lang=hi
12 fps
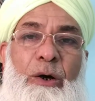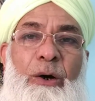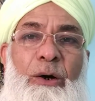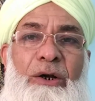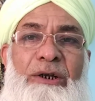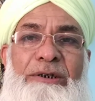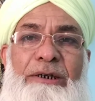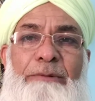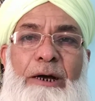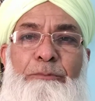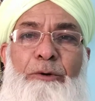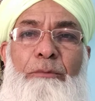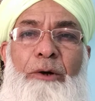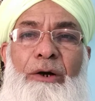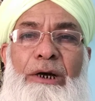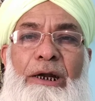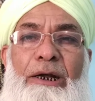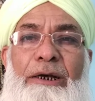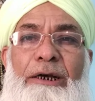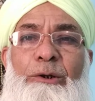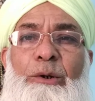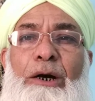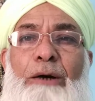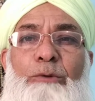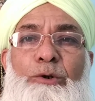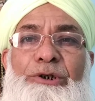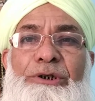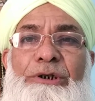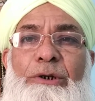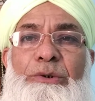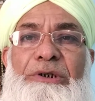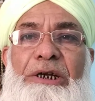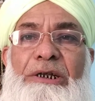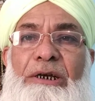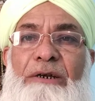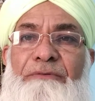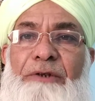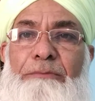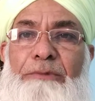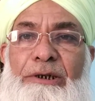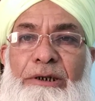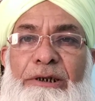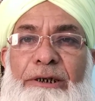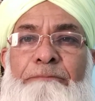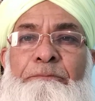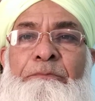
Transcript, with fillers: और जब आपको मौका लगे तो खामोशी से उसकी तरफ दम कर दें